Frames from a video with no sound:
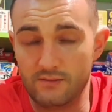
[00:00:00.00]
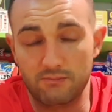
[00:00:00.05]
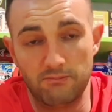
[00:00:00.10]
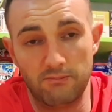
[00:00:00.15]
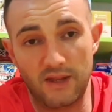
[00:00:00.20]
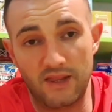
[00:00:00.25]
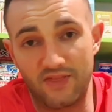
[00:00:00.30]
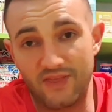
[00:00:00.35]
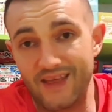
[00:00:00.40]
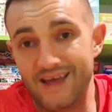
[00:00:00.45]

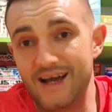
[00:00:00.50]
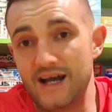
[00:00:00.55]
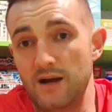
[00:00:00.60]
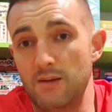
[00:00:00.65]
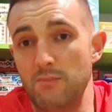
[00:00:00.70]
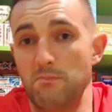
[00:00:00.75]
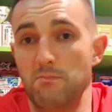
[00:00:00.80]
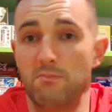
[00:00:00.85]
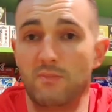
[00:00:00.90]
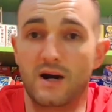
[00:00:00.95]
BCA
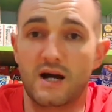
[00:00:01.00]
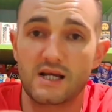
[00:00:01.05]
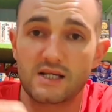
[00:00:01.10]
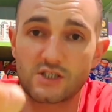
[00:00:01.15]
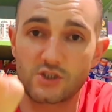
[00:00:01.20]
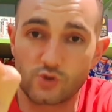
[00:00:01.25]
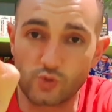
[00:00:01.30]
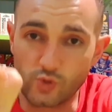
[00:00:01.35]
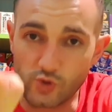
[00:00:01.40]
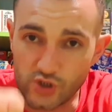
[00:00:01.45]
más
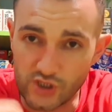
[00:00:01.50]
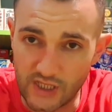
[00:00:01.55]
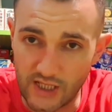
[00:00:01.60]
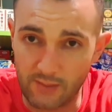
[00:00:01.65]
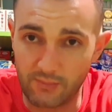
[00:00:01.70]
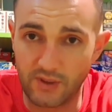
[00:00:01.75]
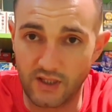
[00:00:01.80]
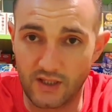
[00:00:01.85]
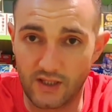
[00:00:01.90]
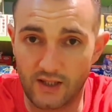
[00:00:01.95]

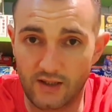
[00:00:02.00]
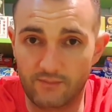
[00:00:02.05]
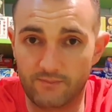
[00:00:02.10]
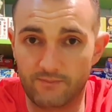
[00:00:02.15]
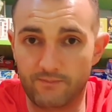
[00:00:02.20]
sustamine.